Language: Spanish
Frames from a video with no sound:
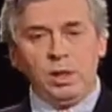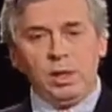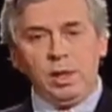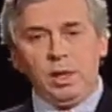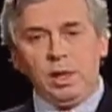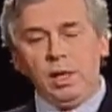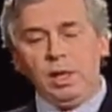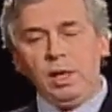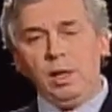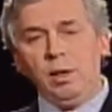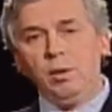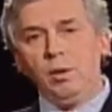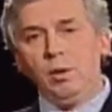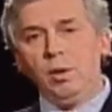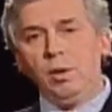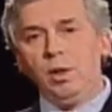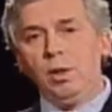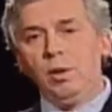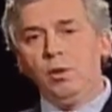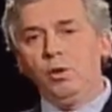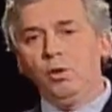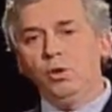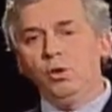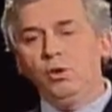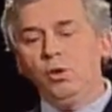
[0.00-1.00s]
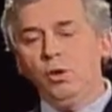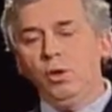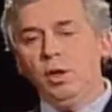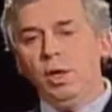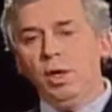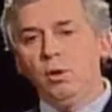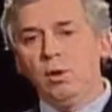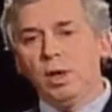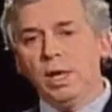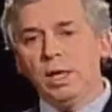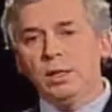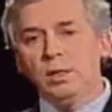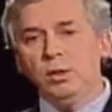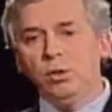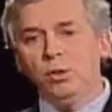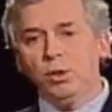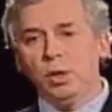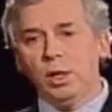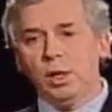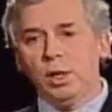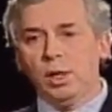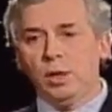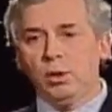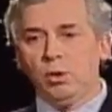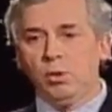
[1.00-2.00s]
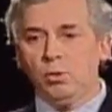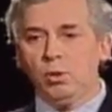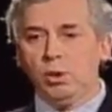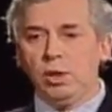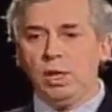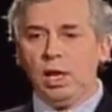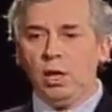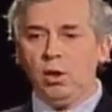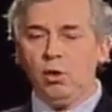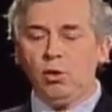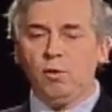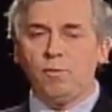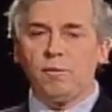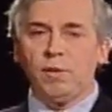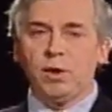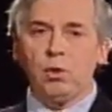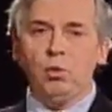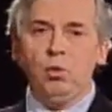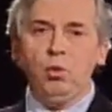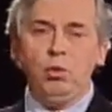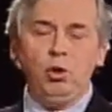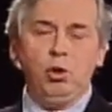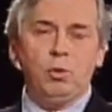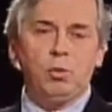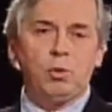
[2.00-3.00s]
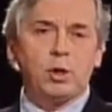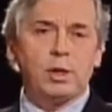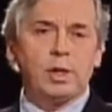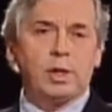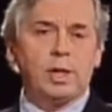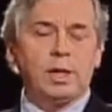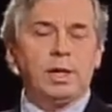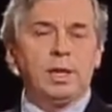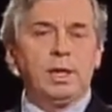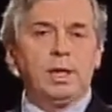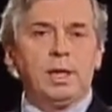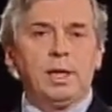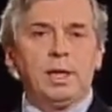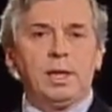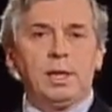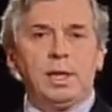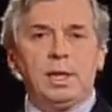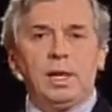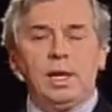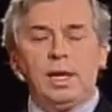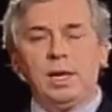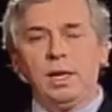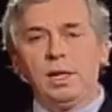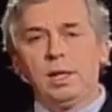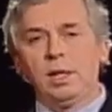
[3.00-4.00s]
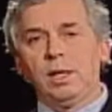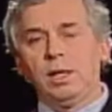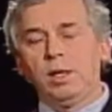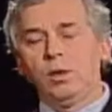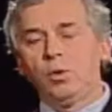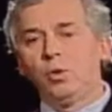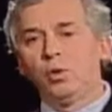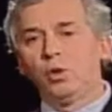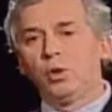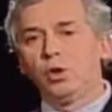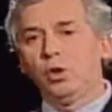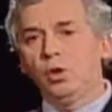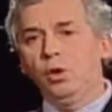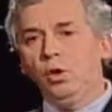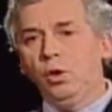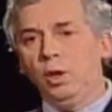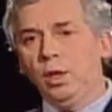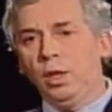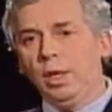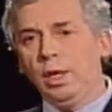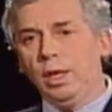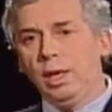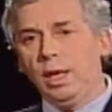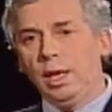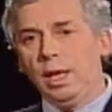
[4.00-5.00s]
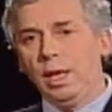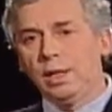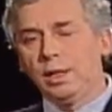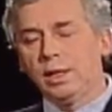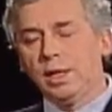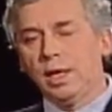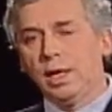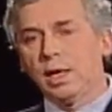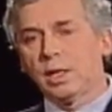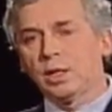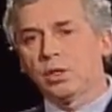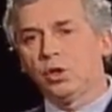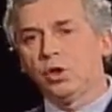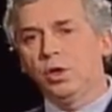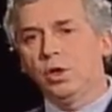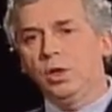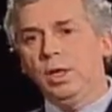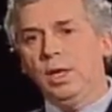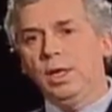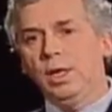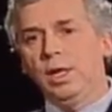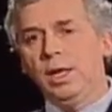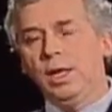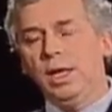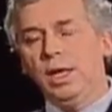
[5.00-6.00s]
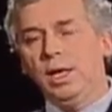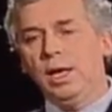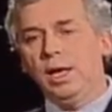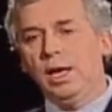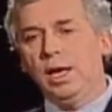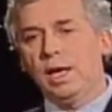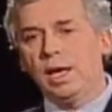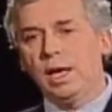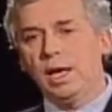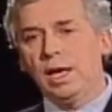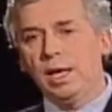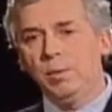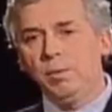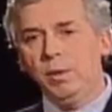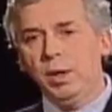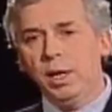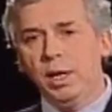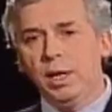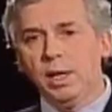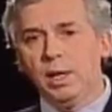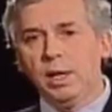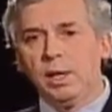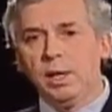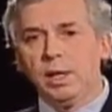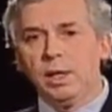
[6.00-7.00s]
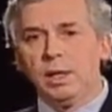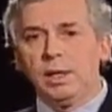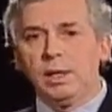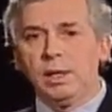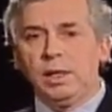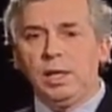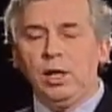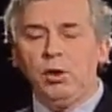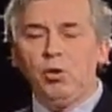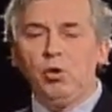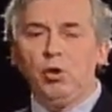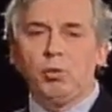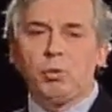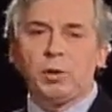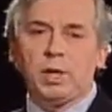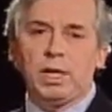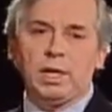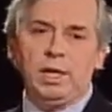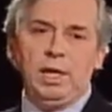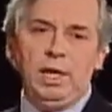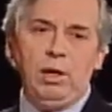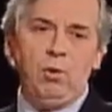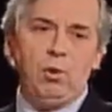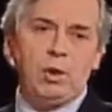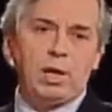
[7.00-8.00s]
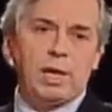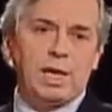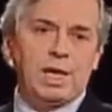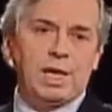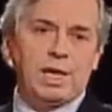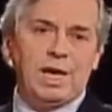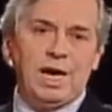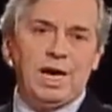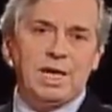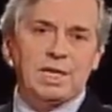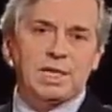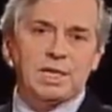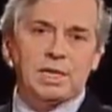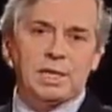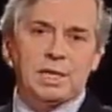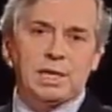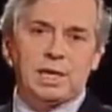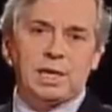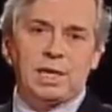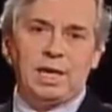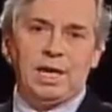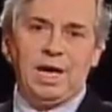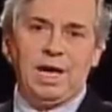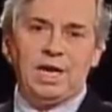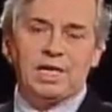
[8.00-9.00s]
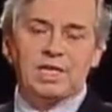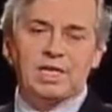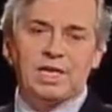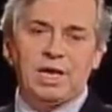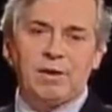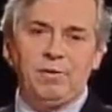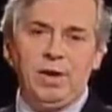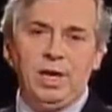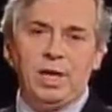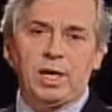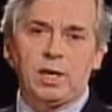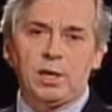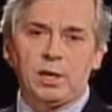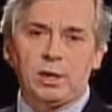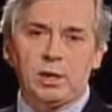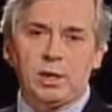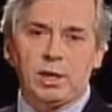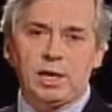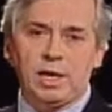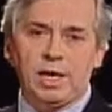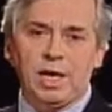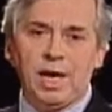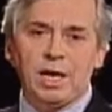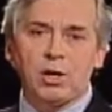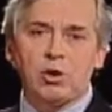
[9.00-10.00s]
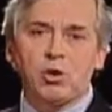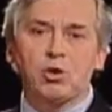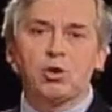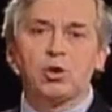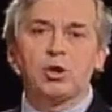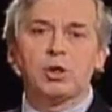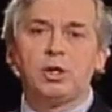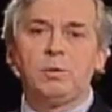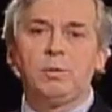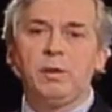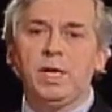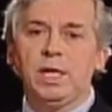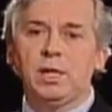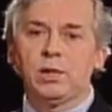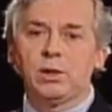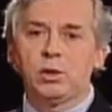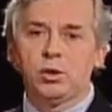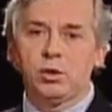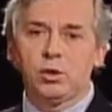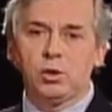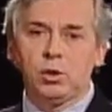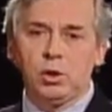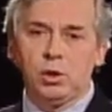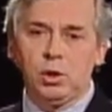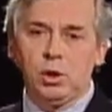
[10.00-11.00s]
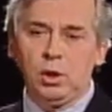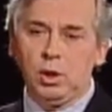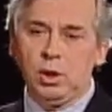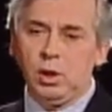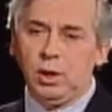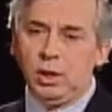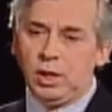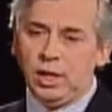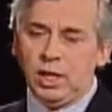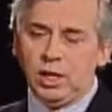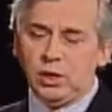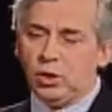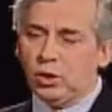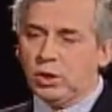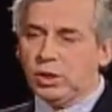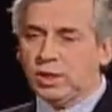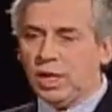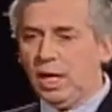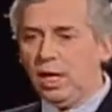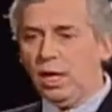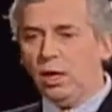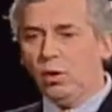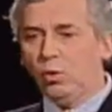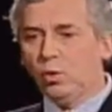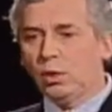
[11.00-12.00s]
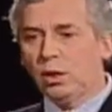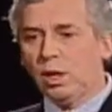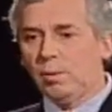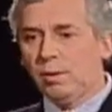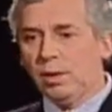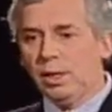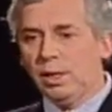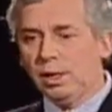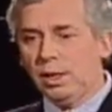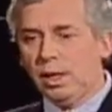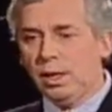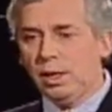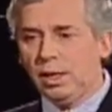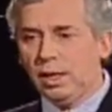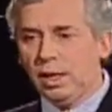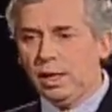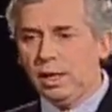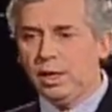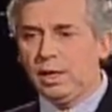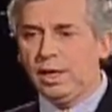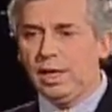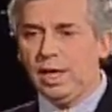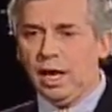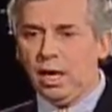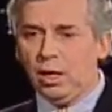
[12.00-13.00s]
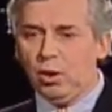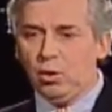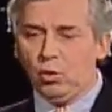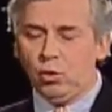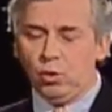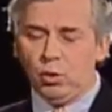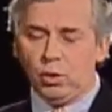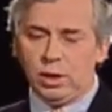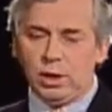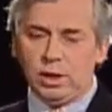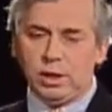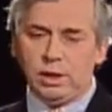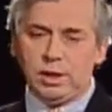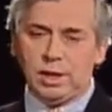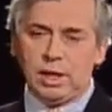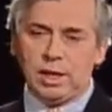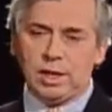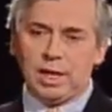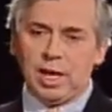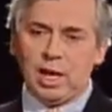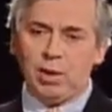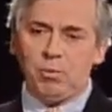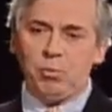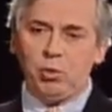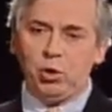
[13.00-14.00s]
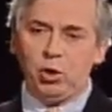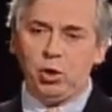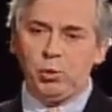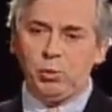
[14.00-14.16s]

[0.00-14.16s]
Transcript: Y, no solo dialogar, sino que en un diálogo fecundo, porque la discusión y, la interacción de ideas en la academia tiene un objetivo, que es crear, crear saber, crear conocimiento. Y eso sale justamente del diálogo, del intercambio de